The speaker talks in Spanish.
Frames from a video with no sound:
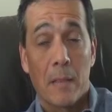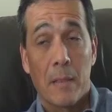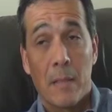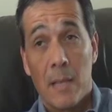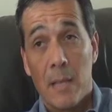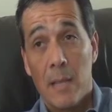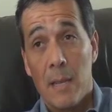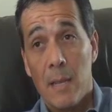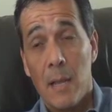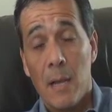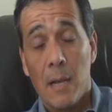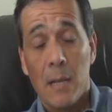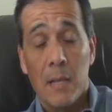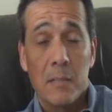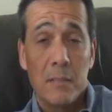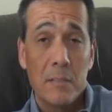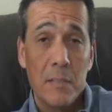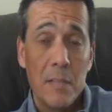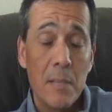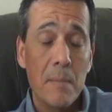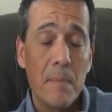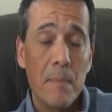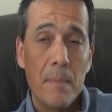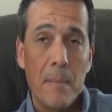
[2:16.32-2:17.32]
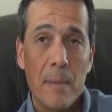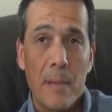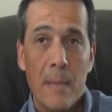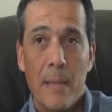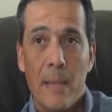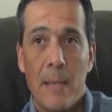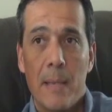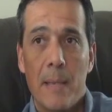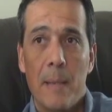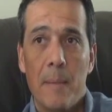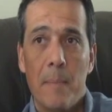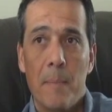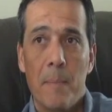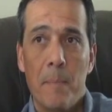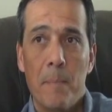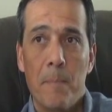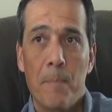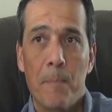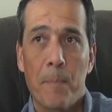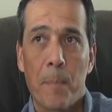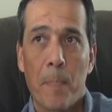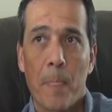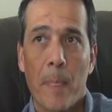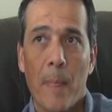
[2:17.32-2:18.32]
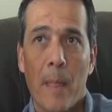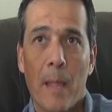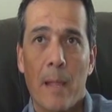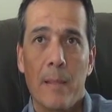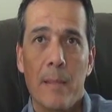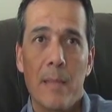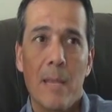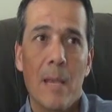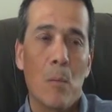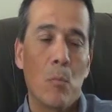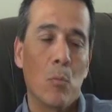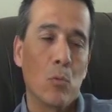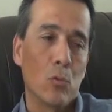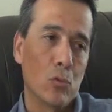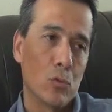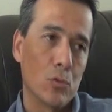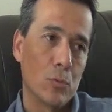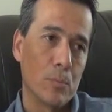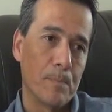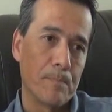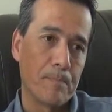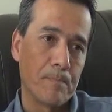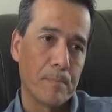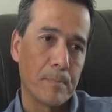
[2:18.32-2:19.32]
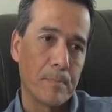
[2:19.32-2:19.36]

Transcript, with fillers: te diría que sí, em, digamos,